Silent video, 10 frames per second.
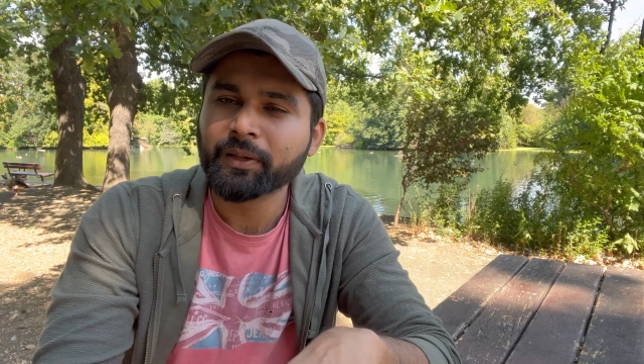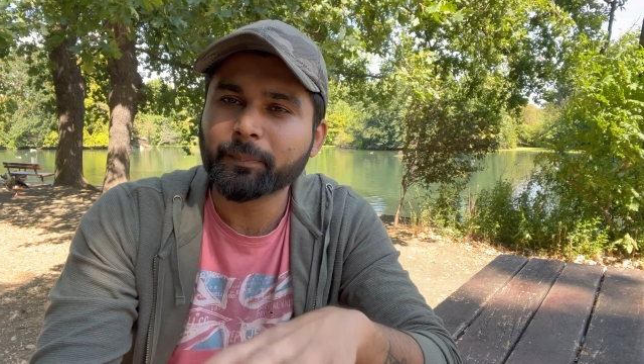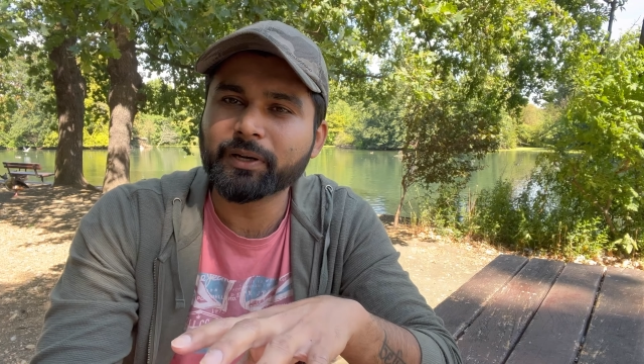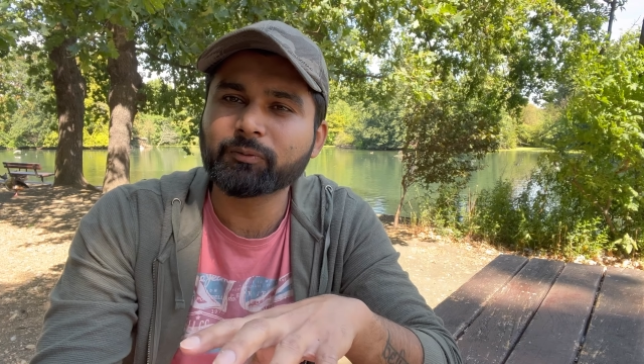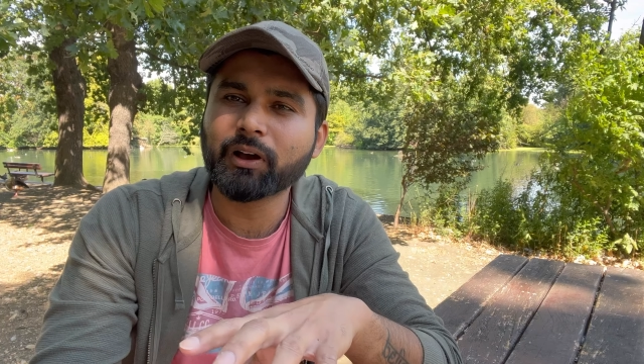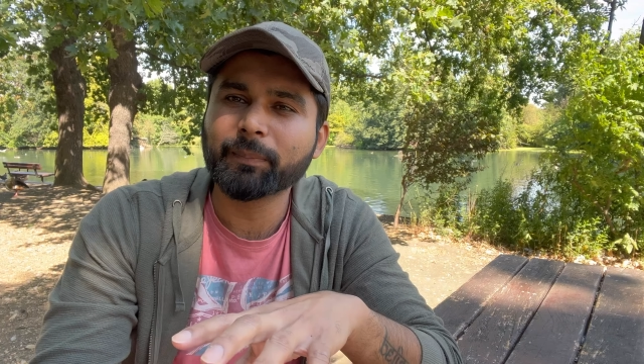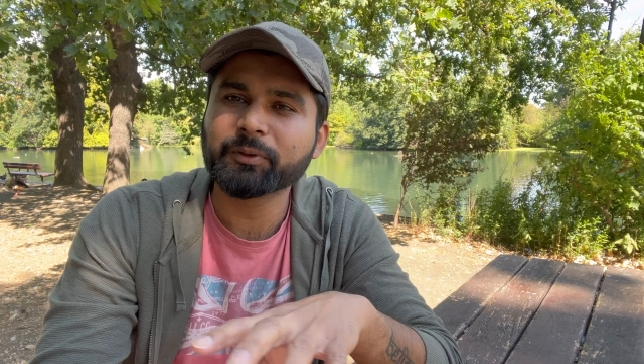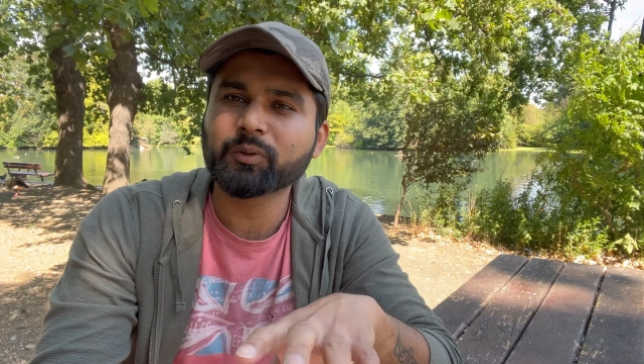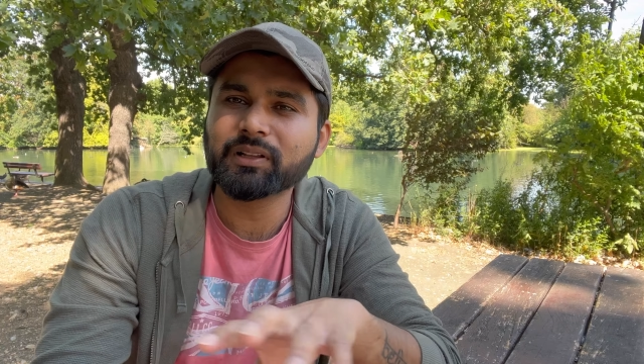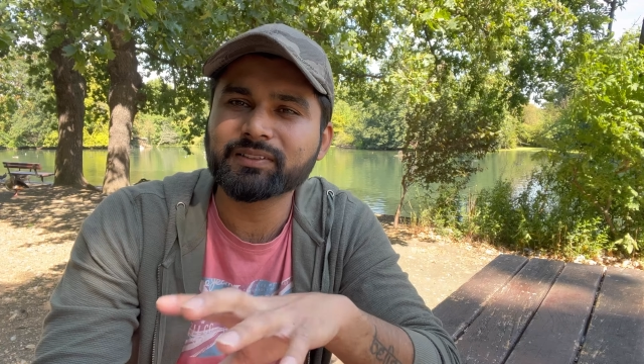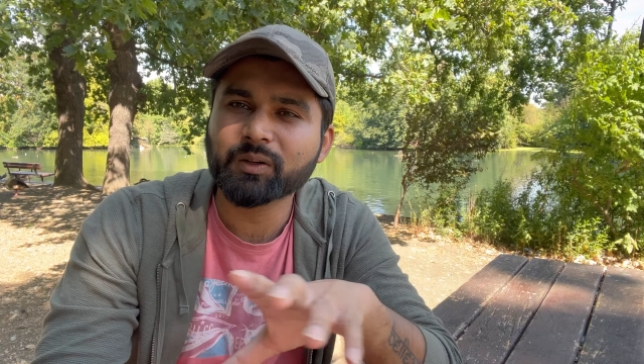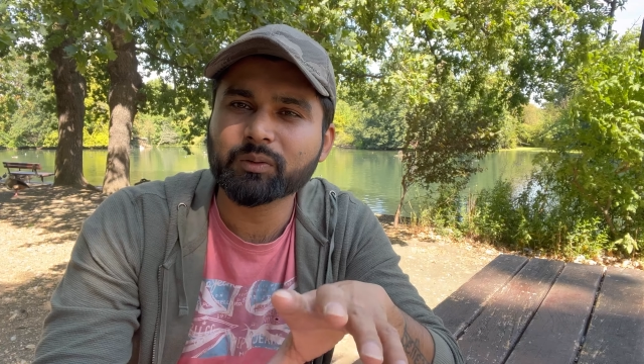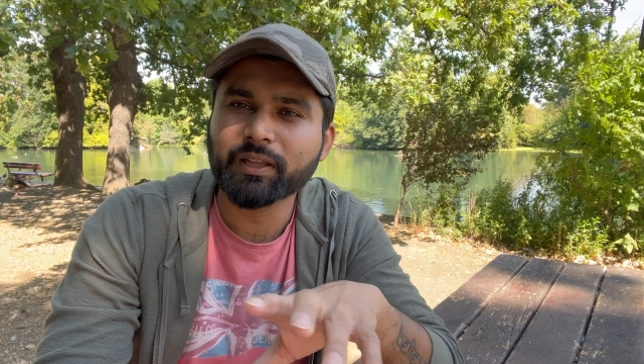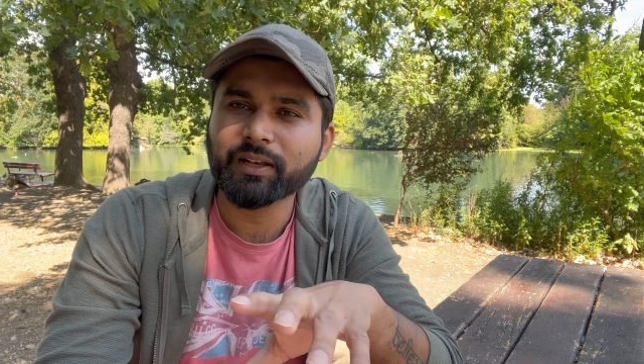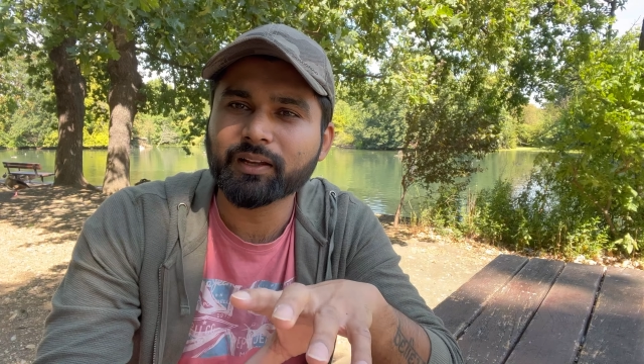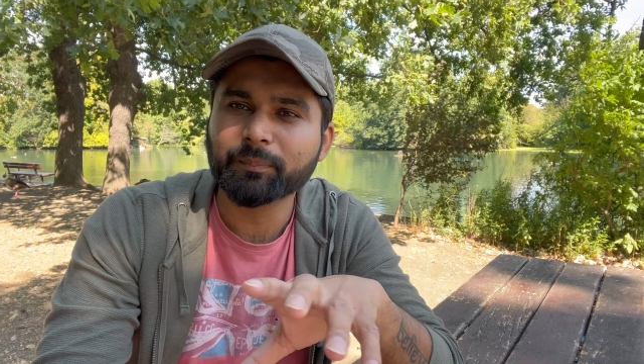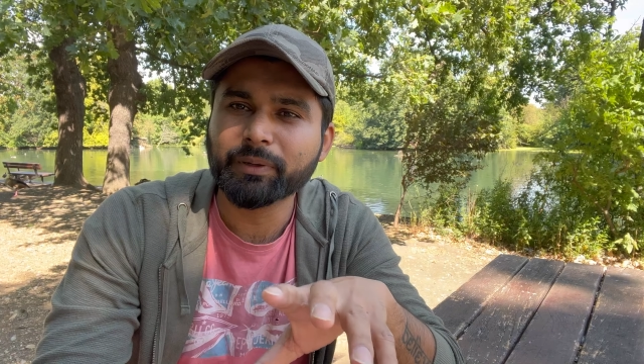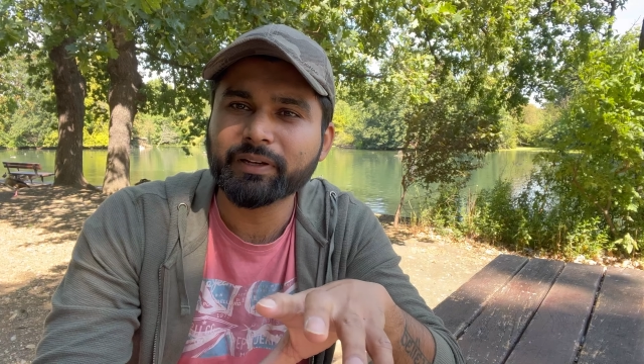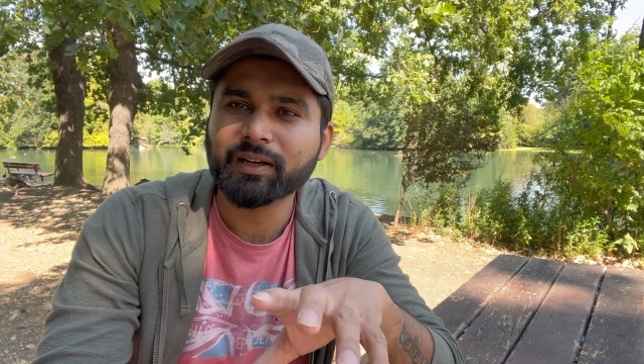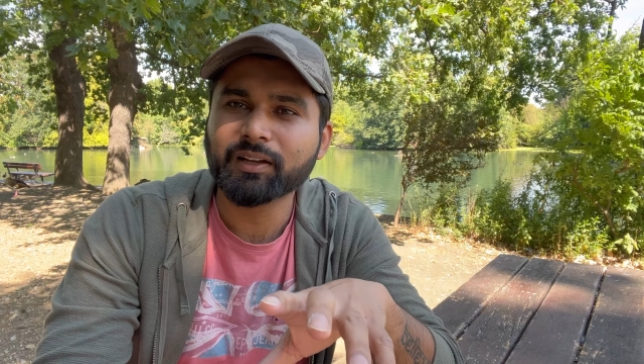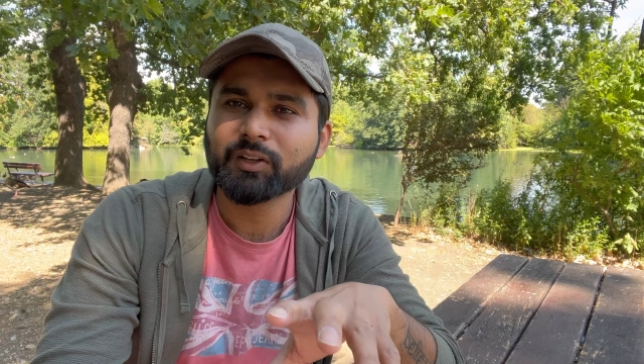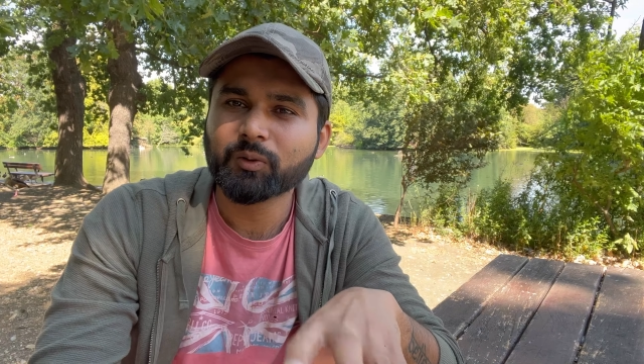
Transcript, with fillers: बट वहाँ पे जो कल्चर होता है ना कंपनी का